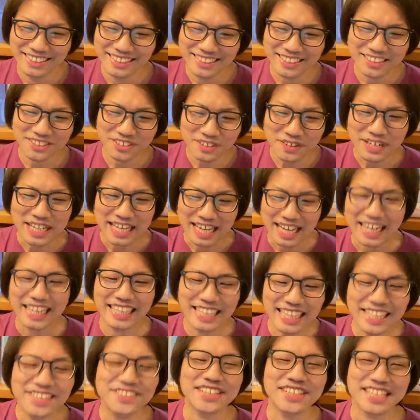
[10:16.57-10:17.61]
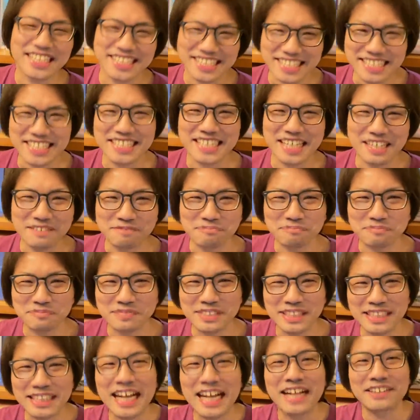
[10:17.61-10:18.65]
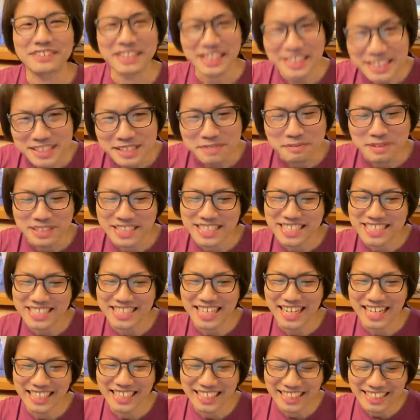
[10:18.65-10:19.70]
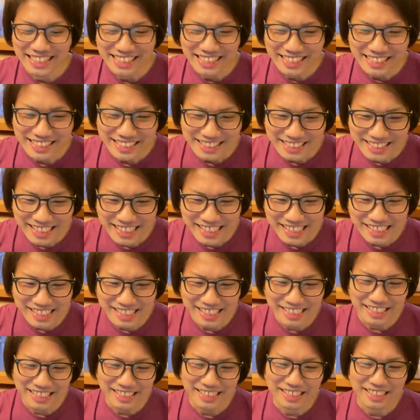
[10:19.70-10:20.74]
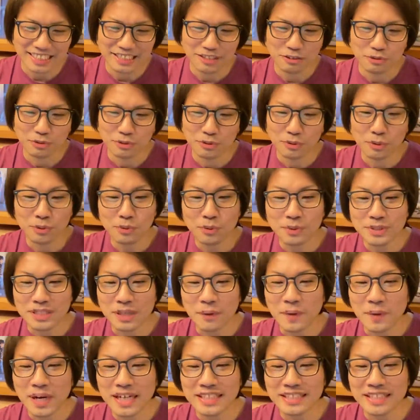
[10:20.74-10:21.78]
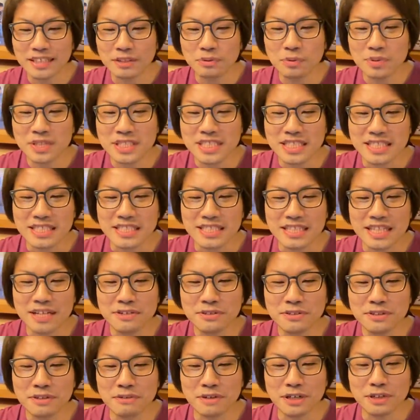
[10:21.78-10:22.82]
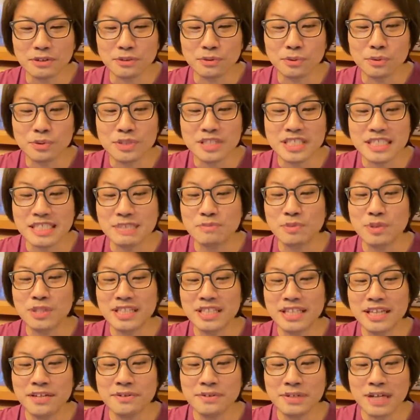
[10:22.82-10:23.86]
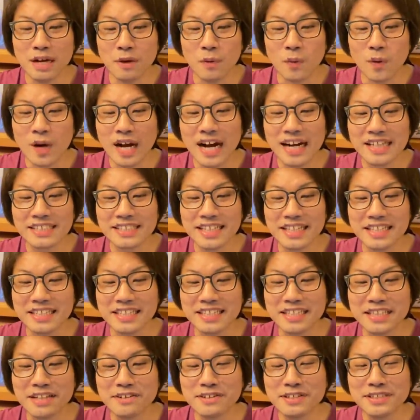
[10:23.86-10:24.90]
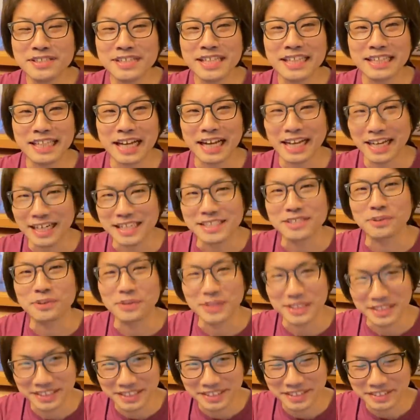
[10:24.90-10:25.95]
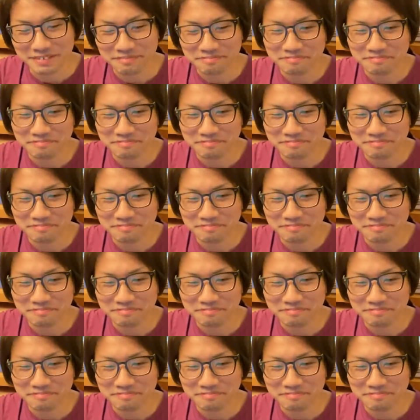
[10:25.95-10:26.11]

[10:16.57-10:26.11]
でそれはやらないという話でした。長くなってすいませんでした。で、えーと、お父さんお母さんどっちに似てるって言われるとどっちにも似てるが、お母さんに似てる率が高いそうです。